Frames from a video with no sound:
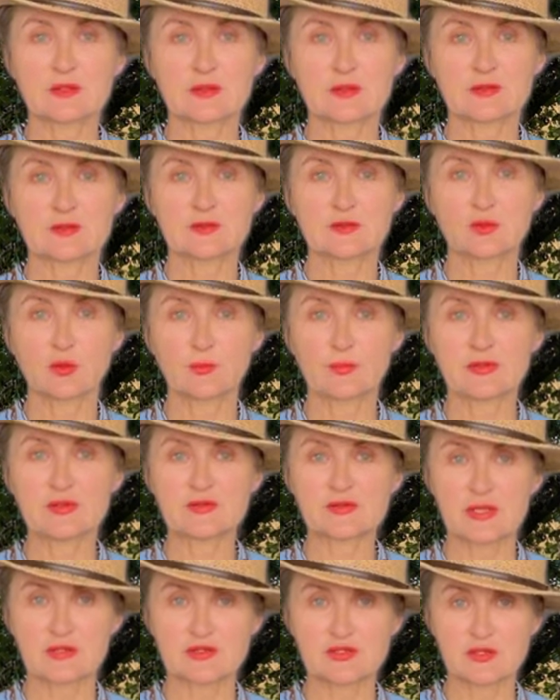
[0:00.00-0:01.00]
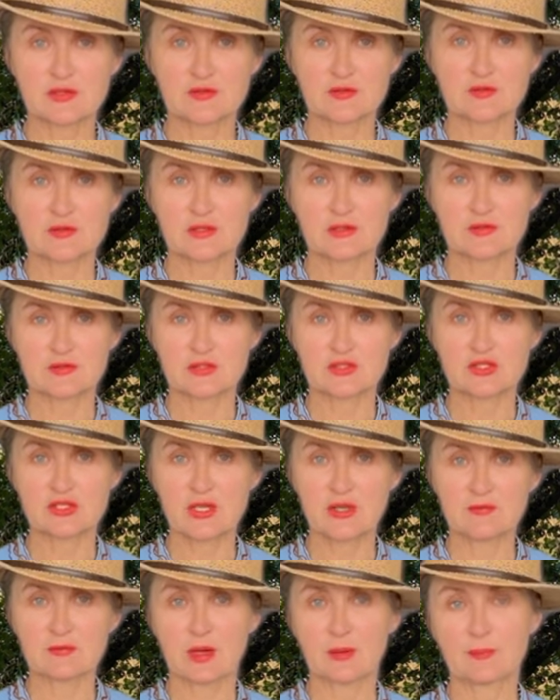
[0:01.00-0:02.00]
156 тысяч
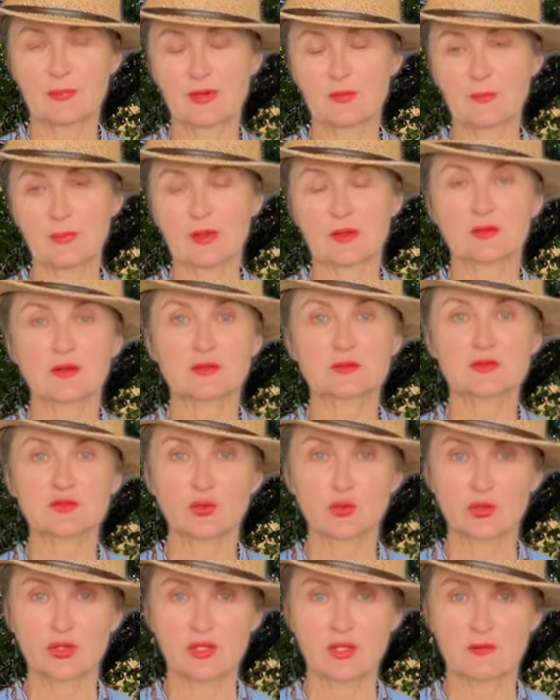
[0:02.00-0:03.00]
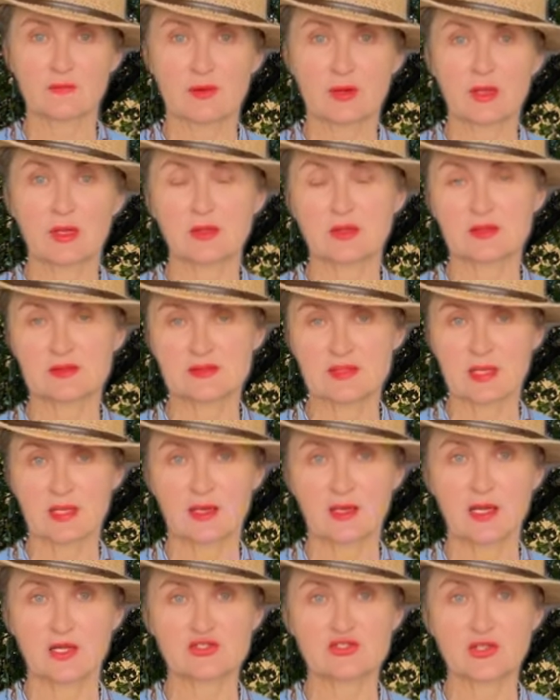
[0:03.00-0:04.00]
евро, примерно 100 евро за
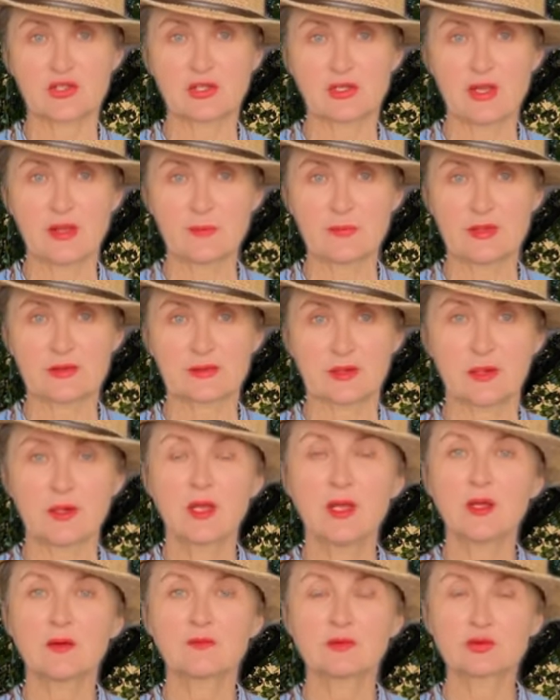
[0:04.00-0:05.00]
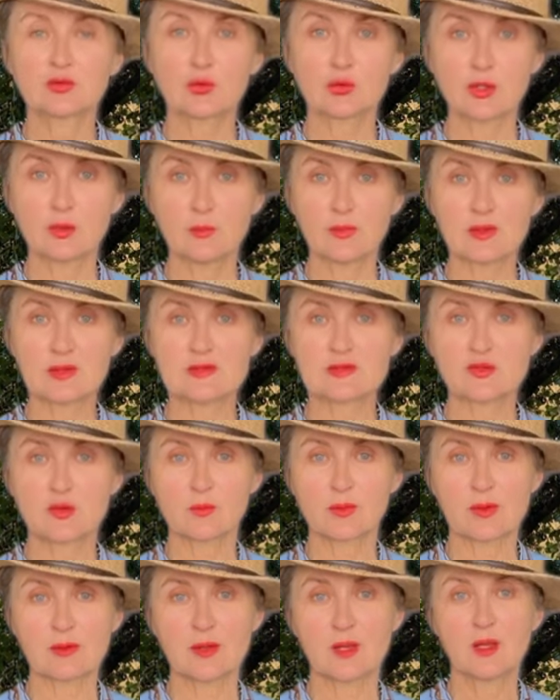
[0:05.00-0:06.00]
каждый километр. В итоге было
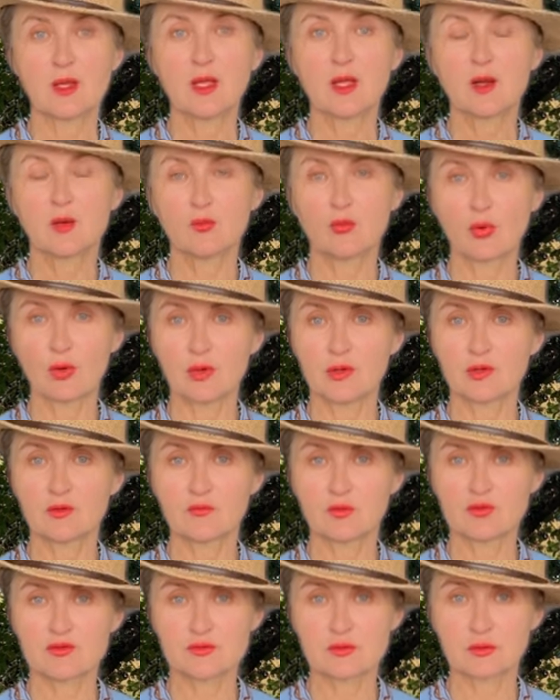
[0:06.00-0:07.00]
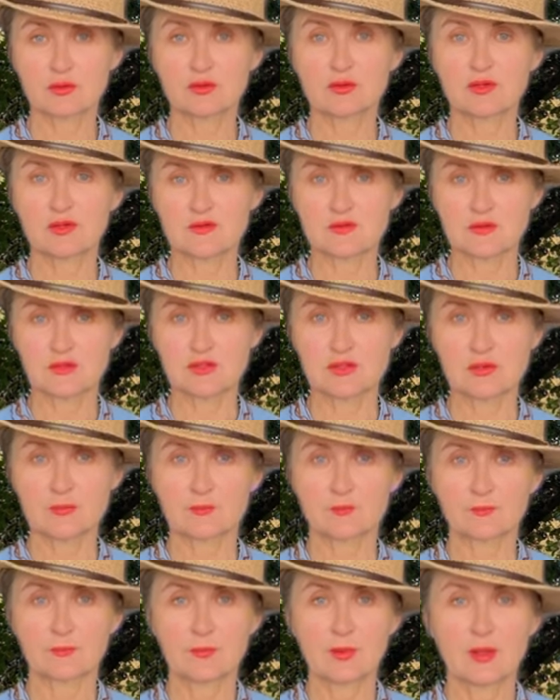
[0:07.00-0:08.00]
собрано более 200 тысяч.
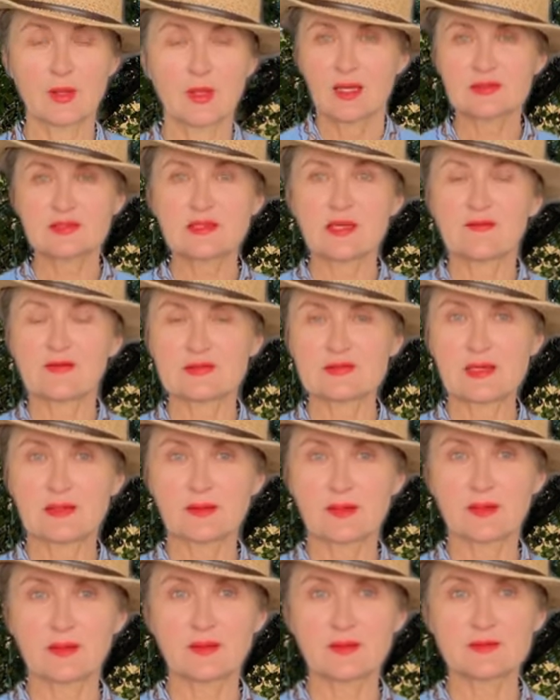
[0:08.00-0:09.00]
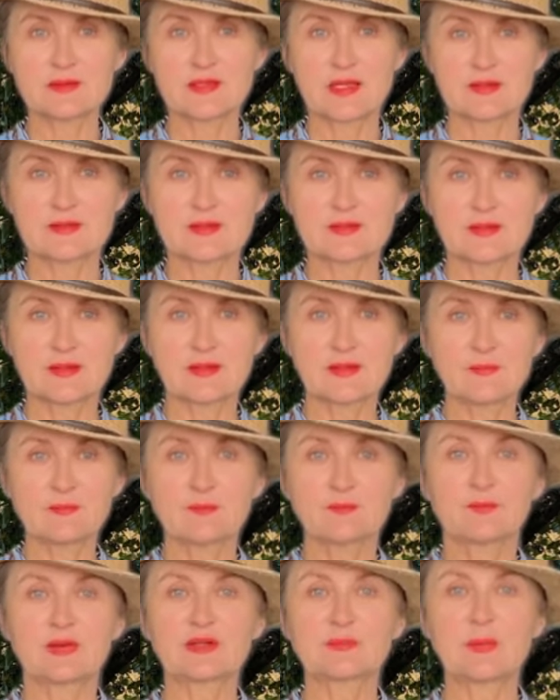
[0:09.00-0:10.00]
Основатель организации,
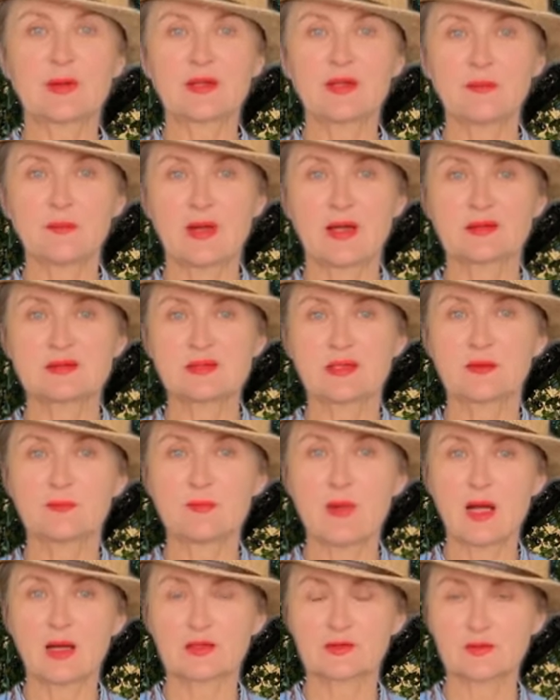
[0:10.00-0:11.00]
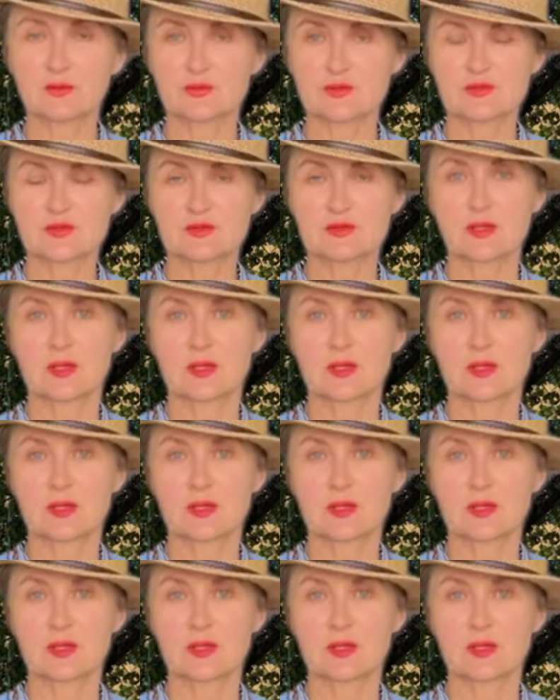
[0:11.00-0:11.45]
предприниматель Магнус